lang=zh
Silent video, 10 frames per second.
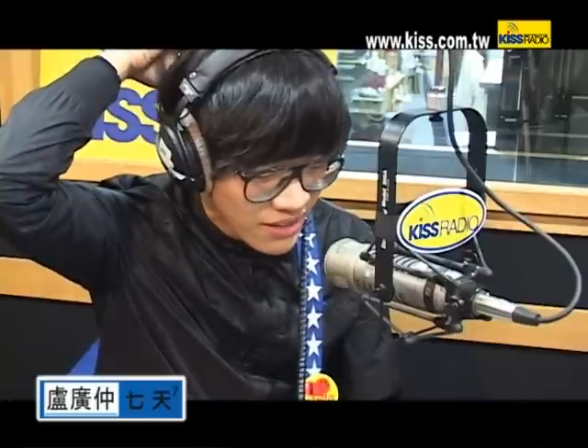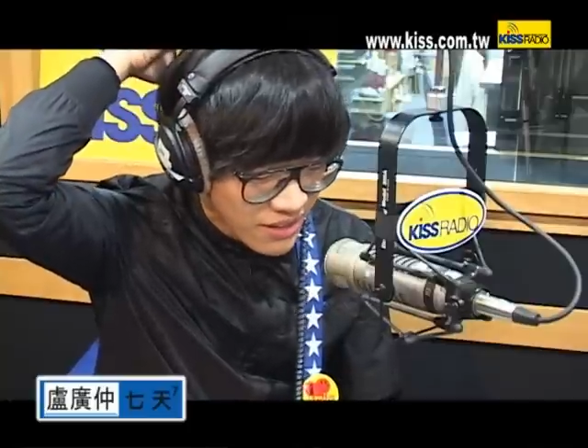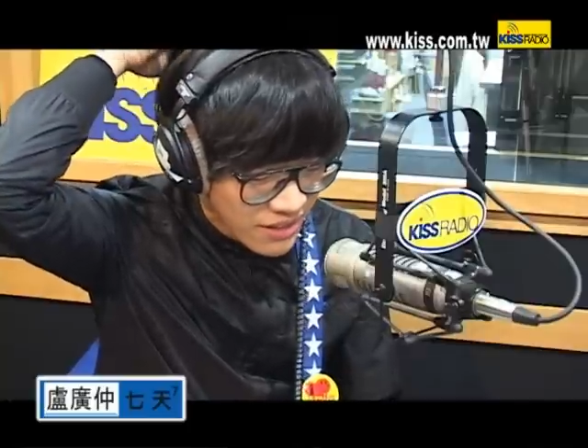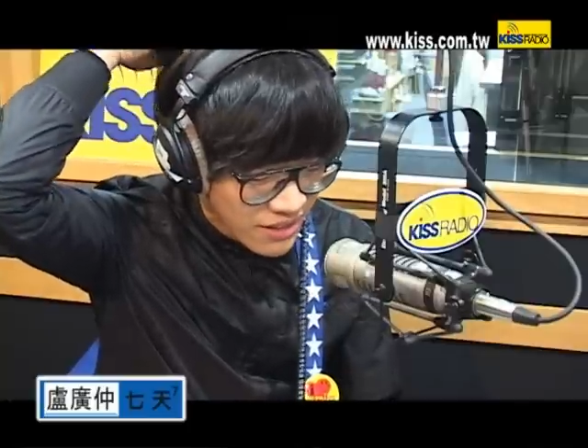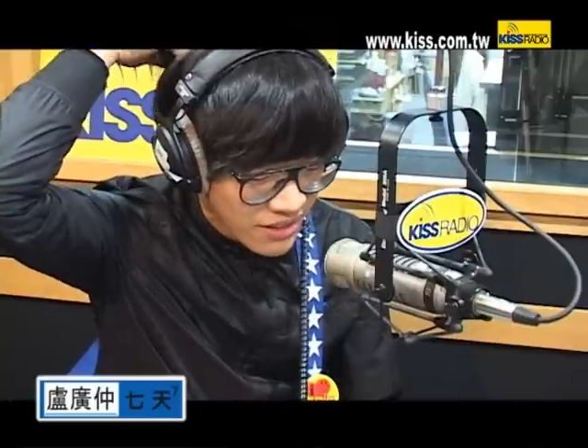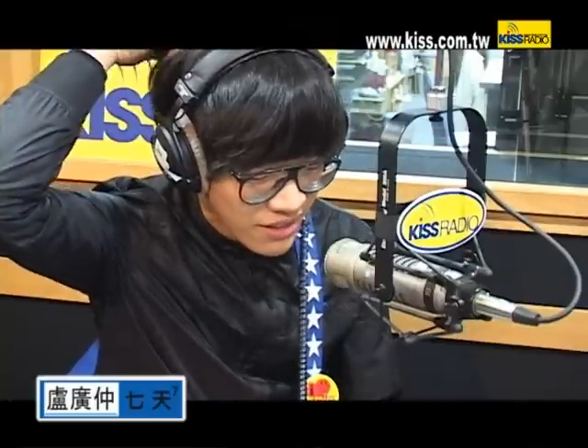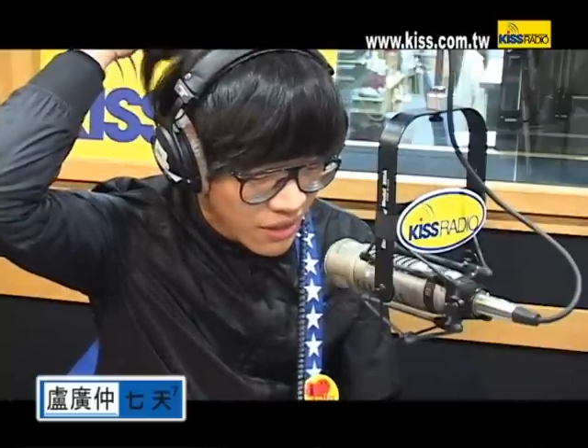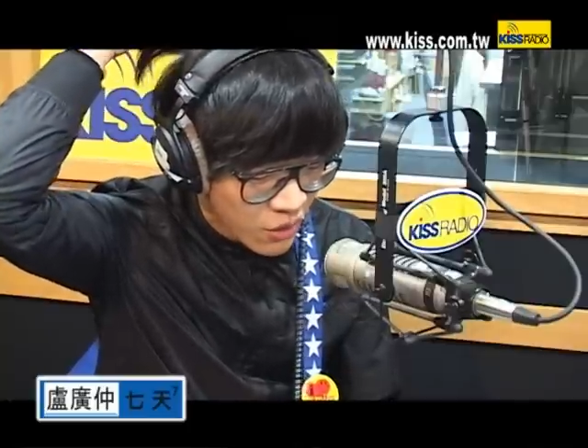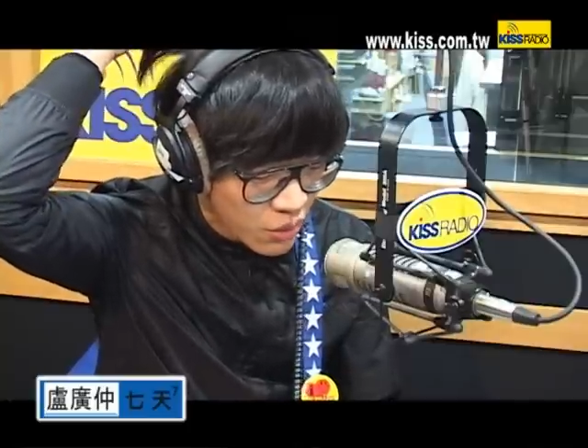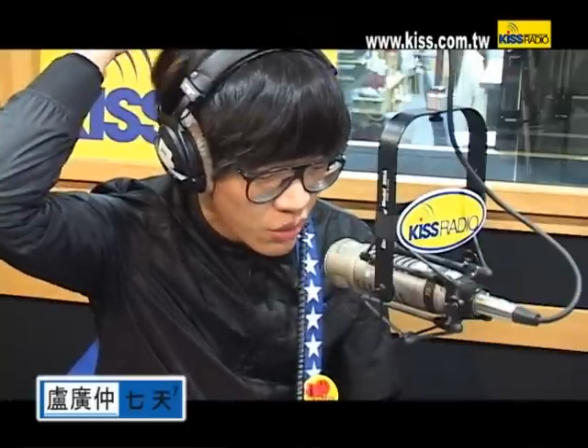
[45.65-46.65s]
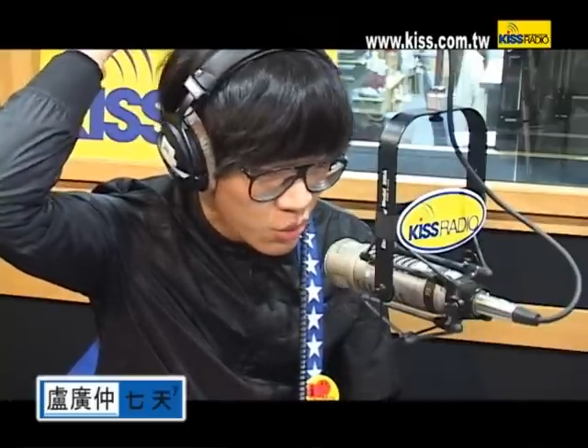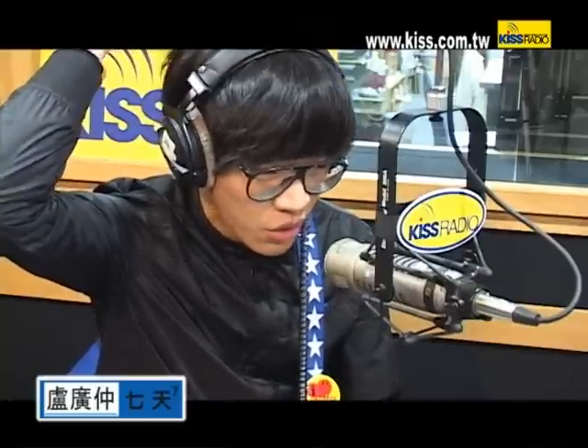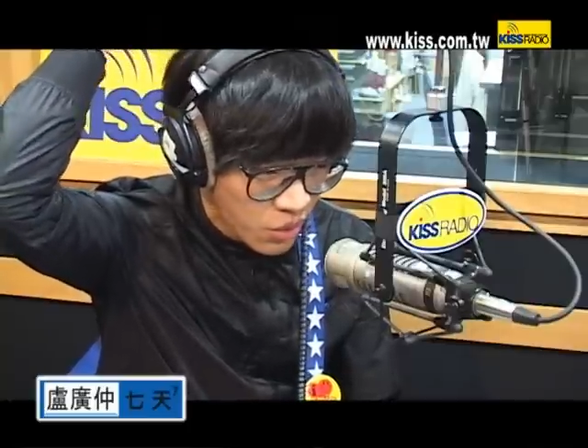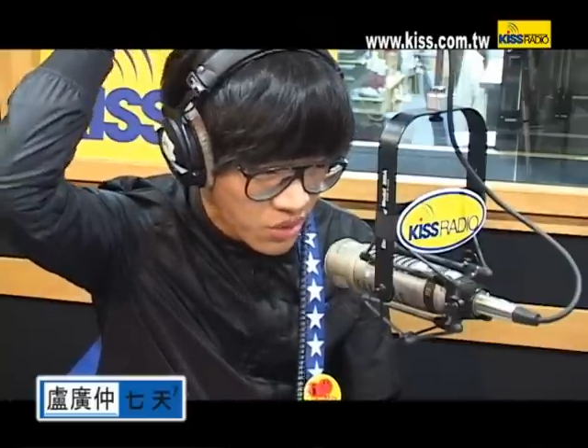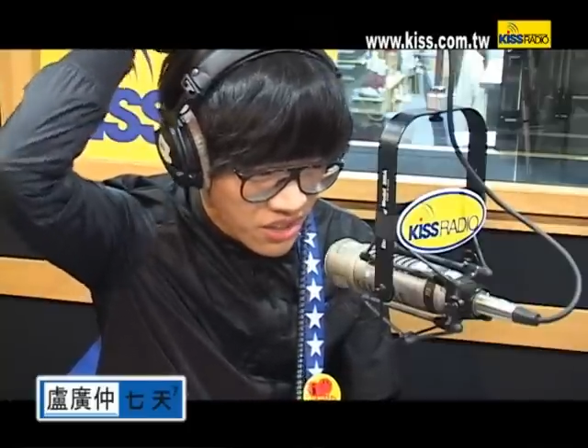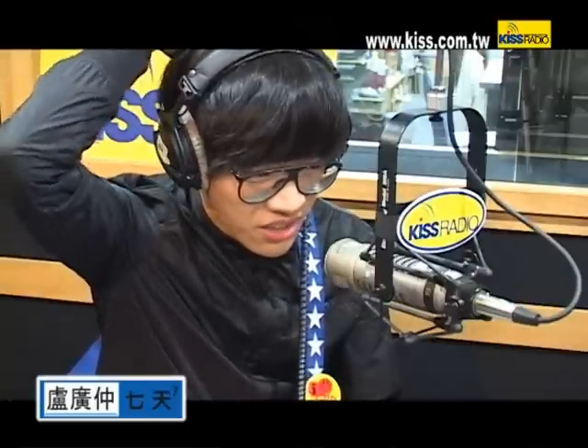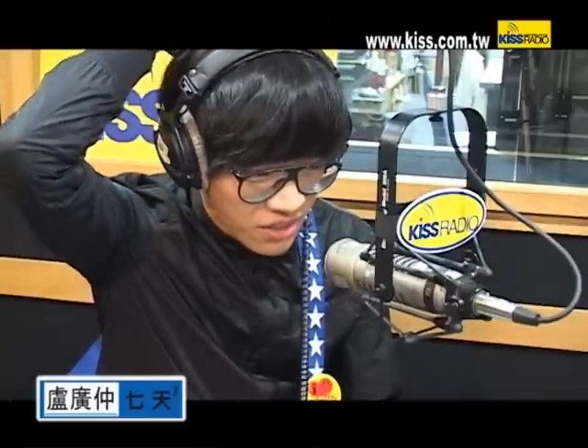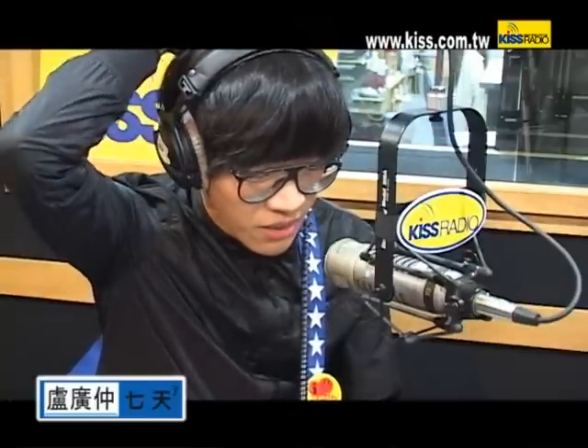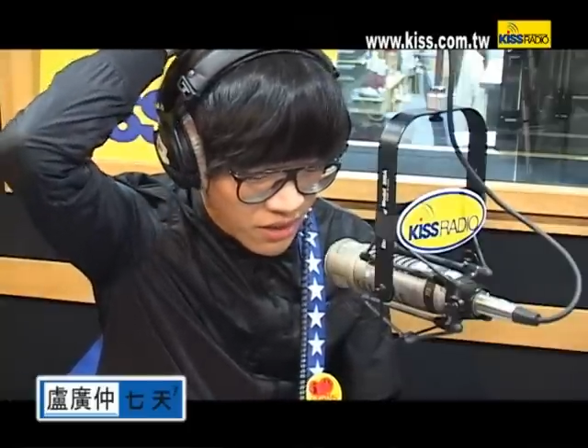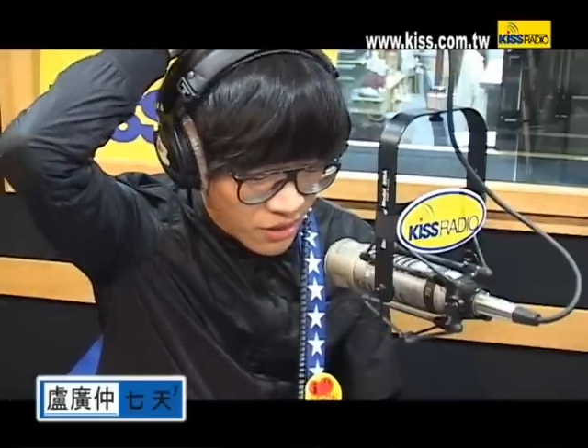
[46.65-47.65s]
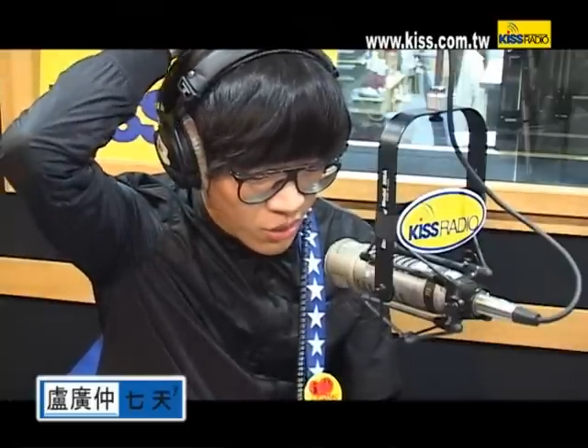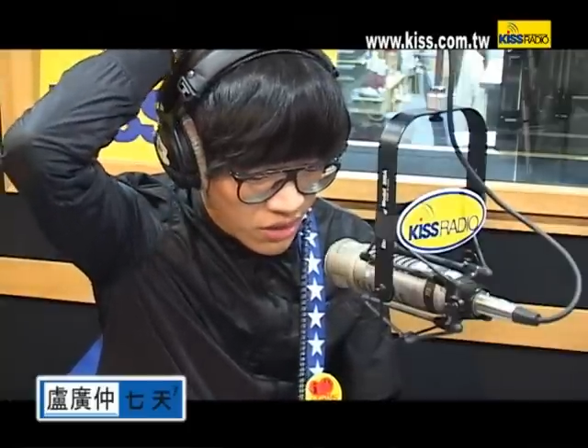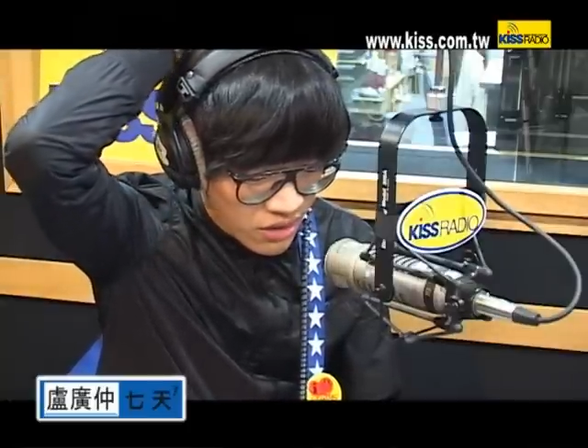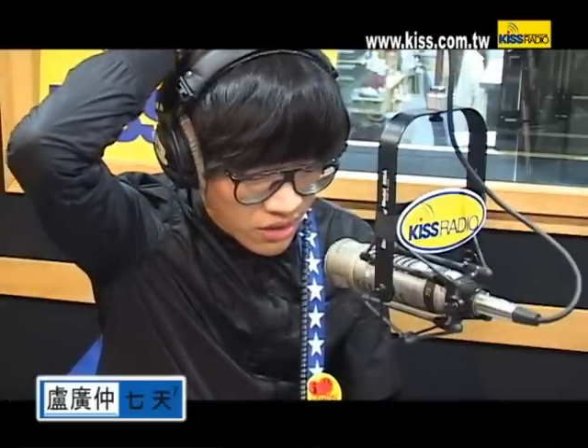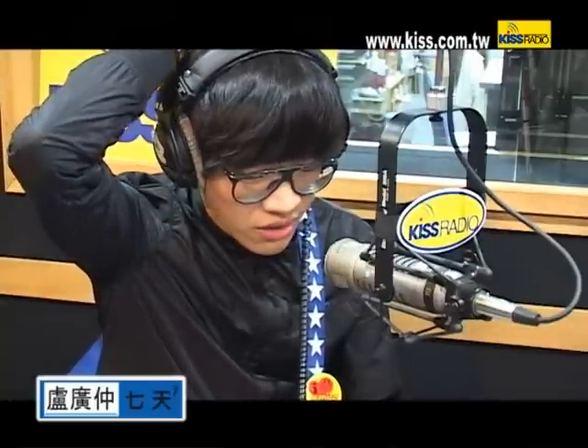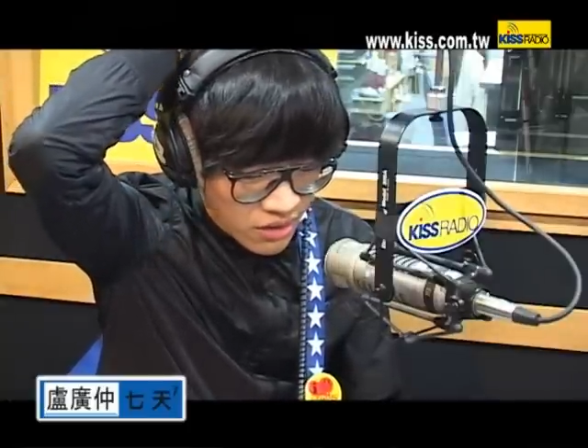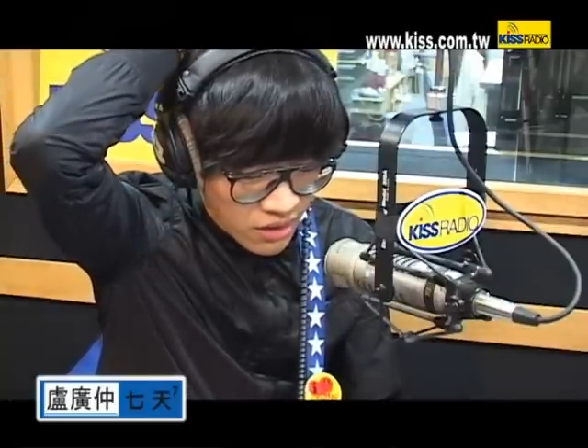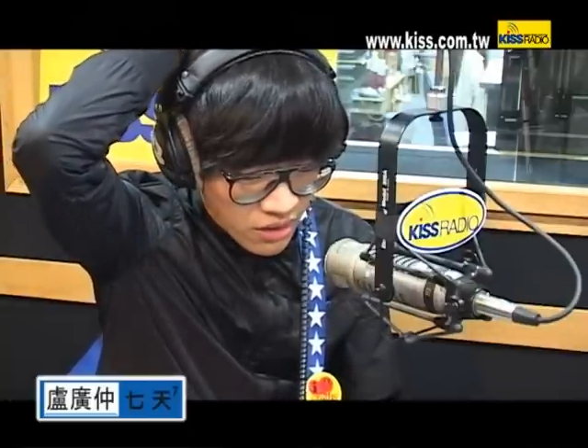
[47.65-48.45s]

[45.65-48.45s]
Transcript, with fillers: 嗯哼，然后我也转过戏嘛，转戏，